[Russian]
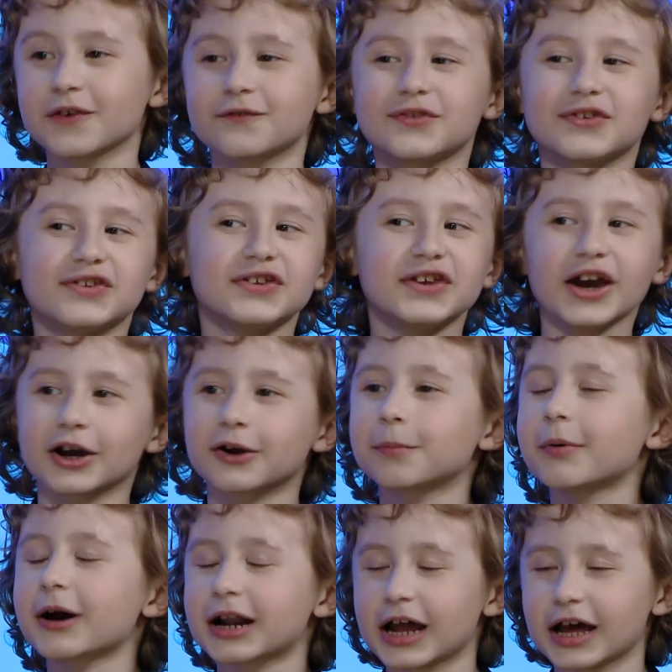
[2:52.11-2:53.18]
всех
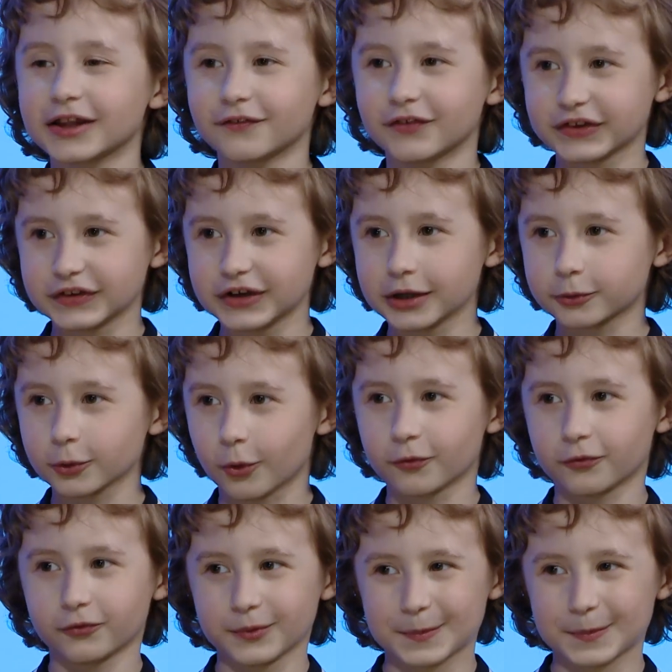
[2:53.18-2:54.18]
порадовать готов.